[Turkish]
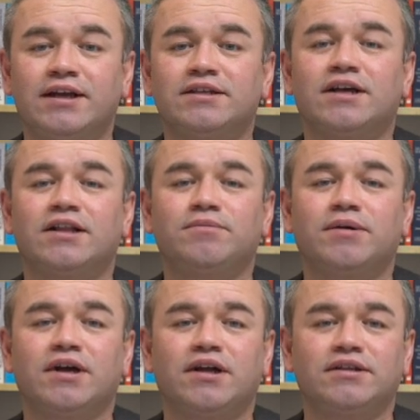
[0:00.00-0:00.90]
Sağlık
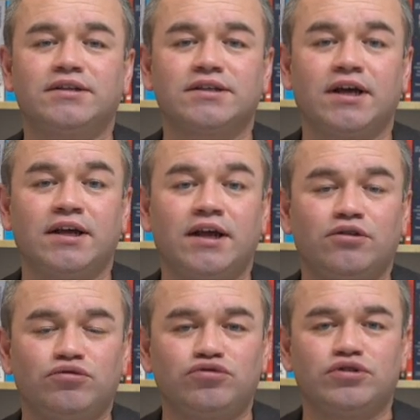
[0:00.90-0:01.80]
Bakanlığı ise
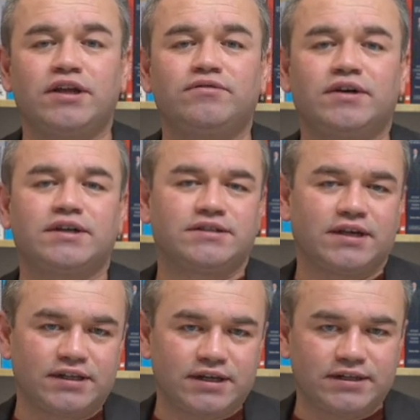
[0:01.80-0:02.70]
düşen vaka
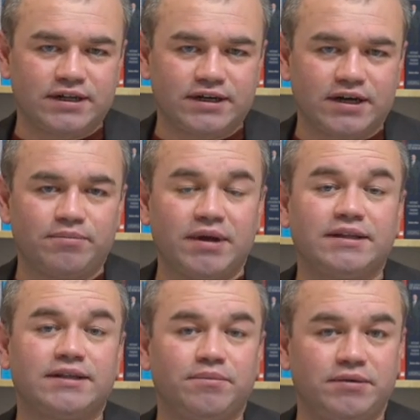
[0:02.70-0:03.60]
sayılarına
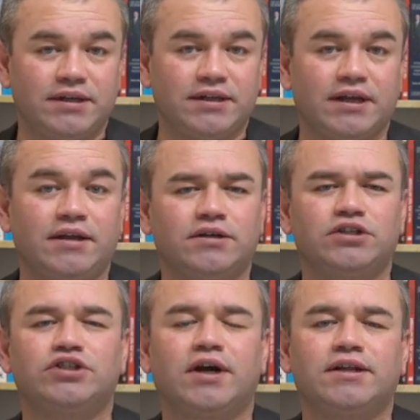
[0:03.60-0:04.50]
rağmen temkinli.
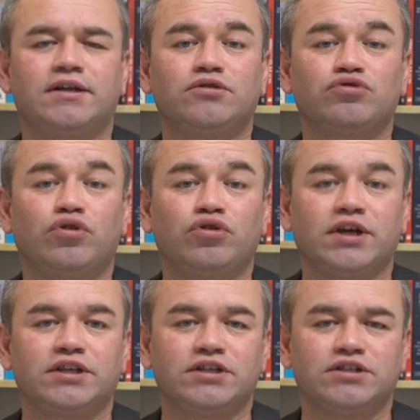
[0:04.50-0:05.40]
Kış ayları zor
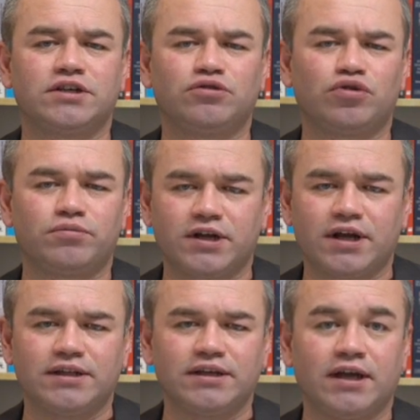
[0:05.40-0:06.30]
geçecek diyor
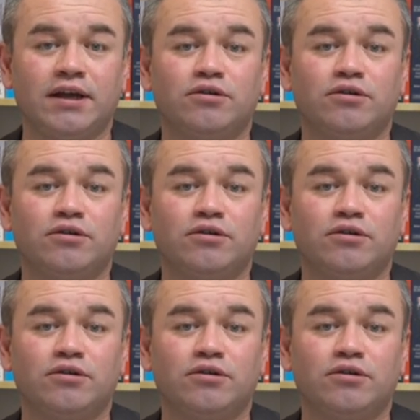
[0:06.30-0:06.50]
bakanlık.